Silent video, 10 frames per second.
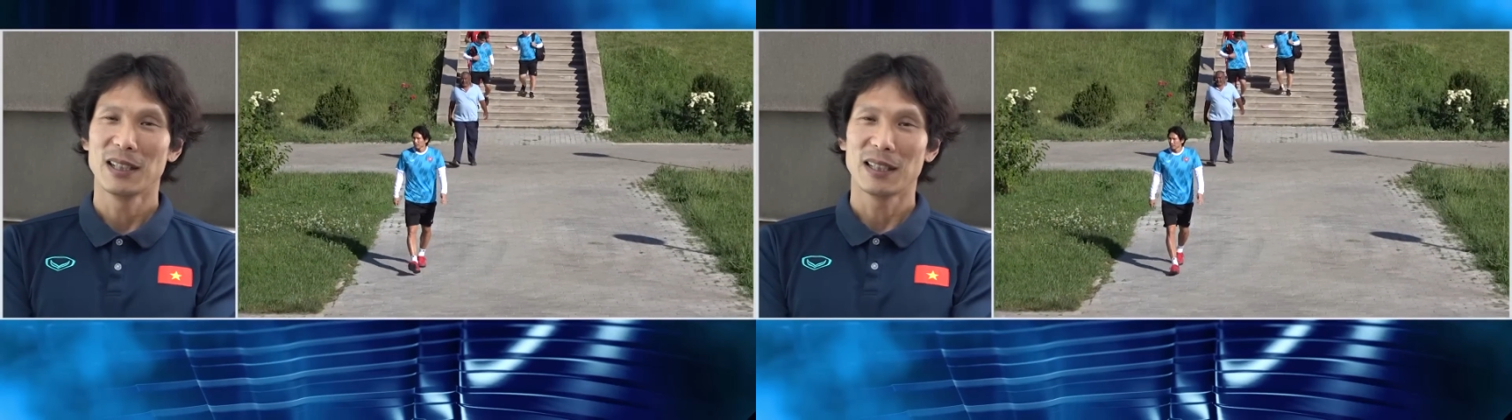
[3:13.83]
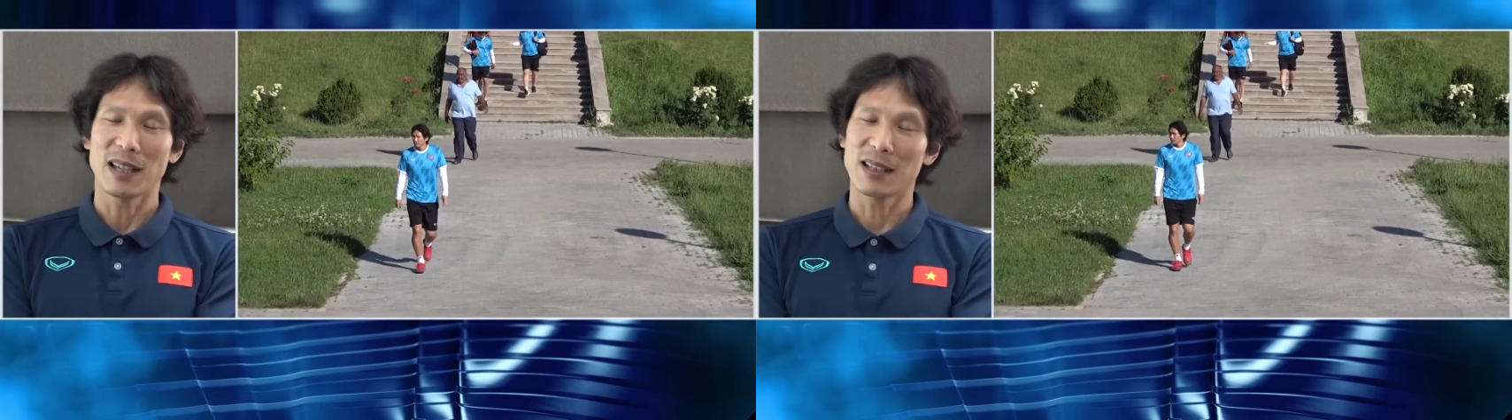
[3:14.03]

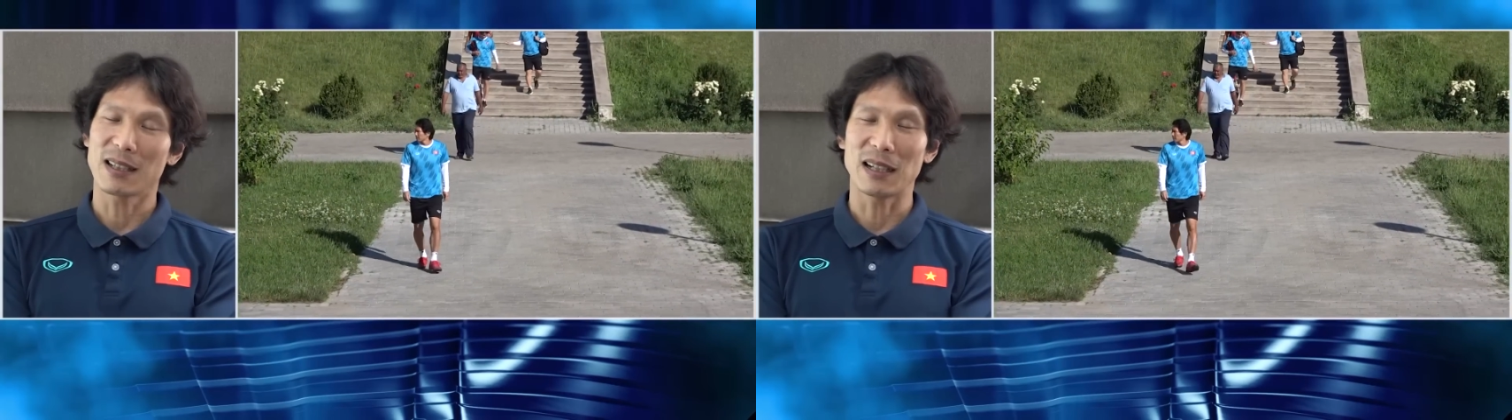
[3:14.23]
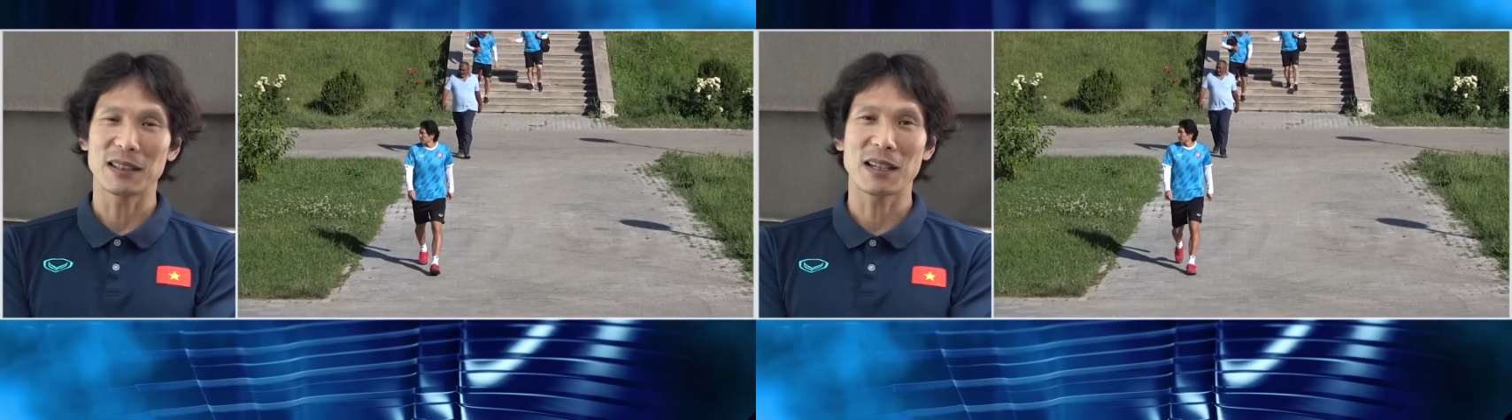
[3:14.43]
tiên thì
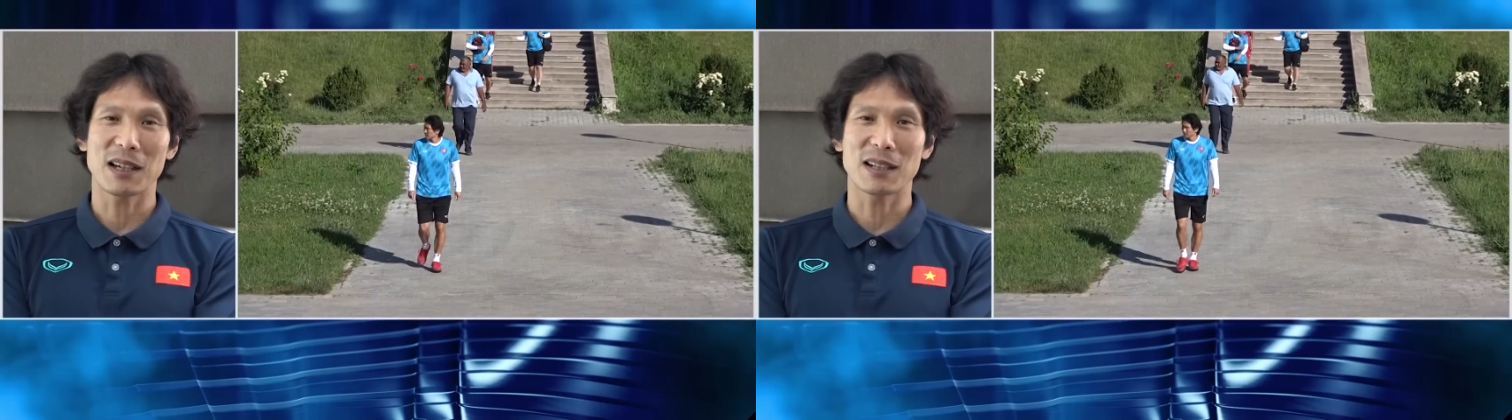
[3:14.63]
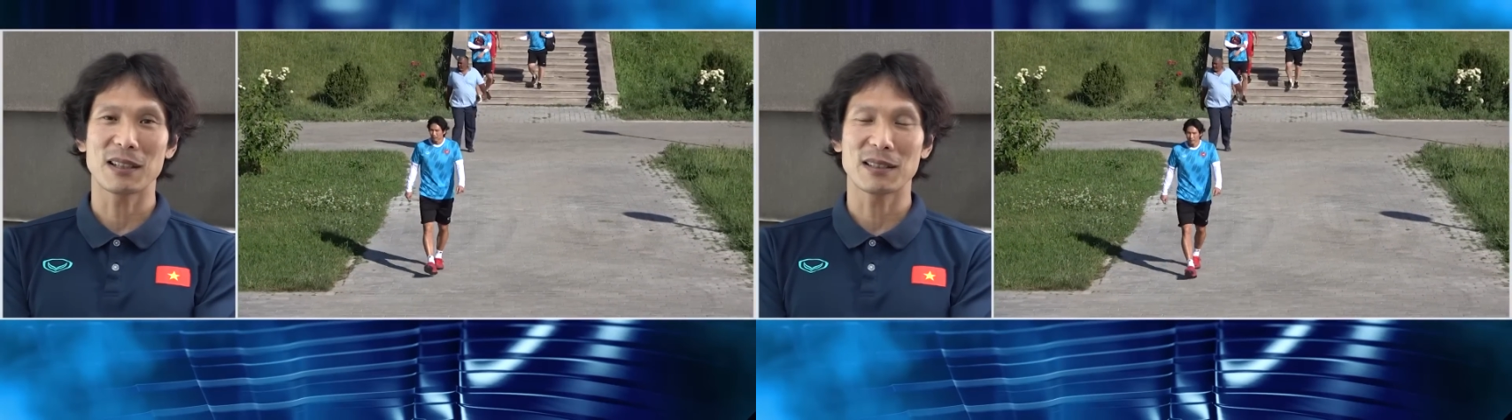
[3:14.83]
đã hiểu
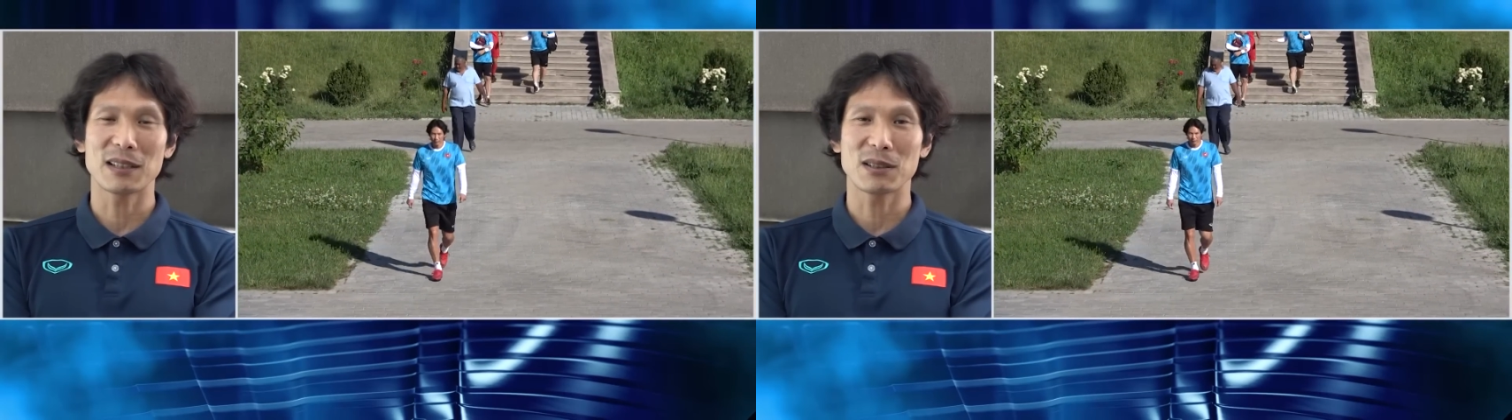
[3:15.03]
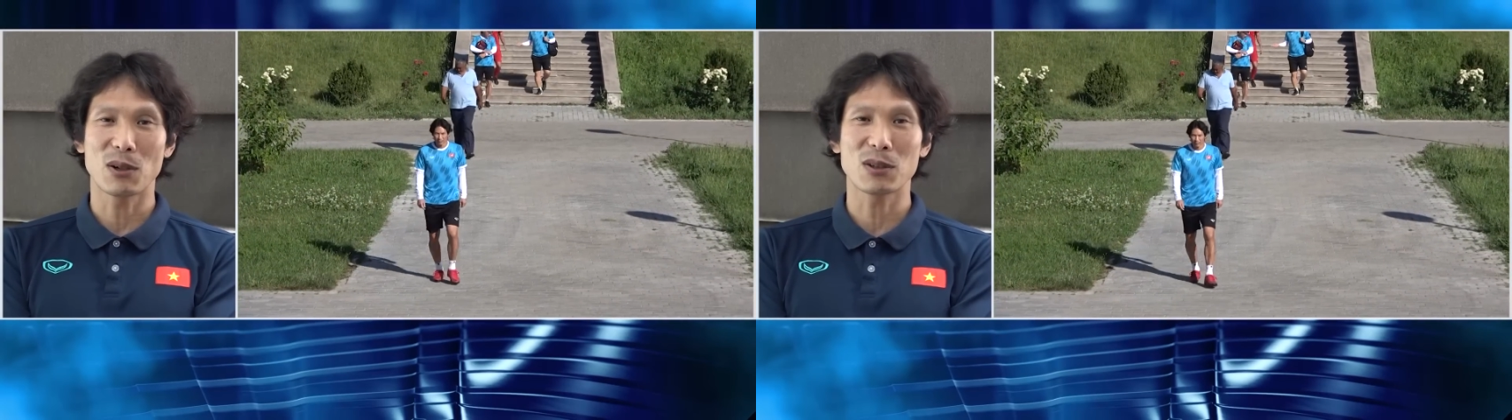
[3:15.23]
những gì
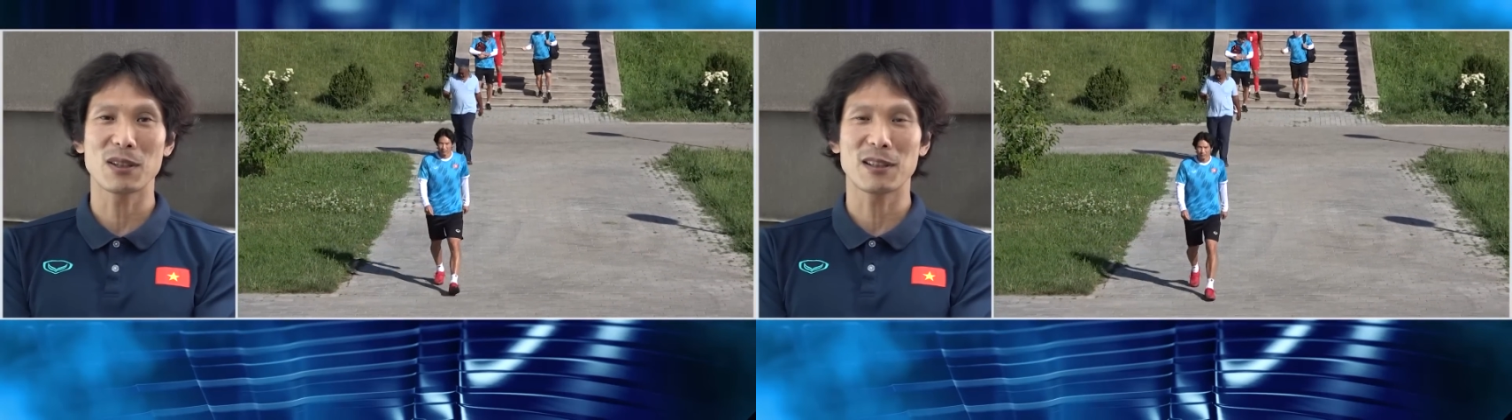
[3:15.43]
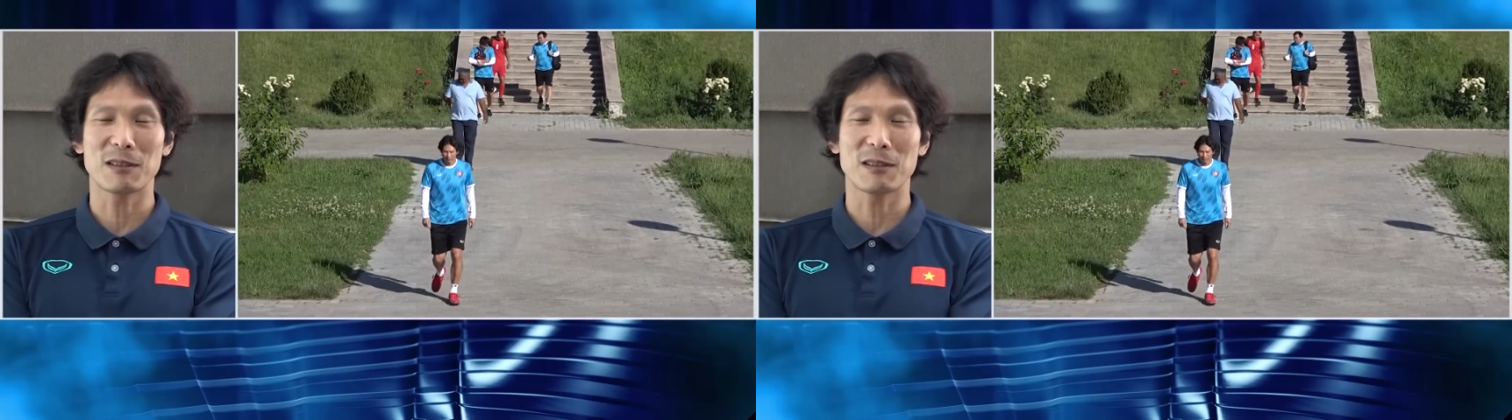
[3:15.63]
tôi nói.